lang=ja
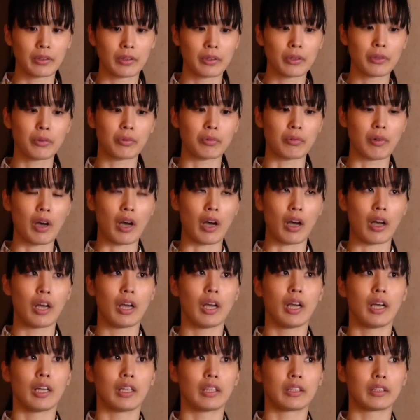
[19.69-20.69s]
今日は
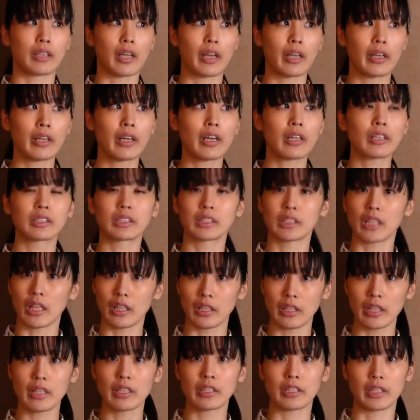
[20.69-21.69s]
大学
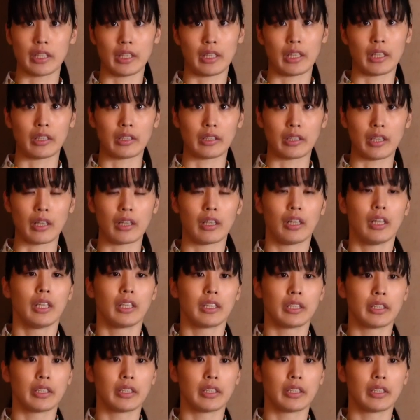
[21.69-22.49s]
3年生だった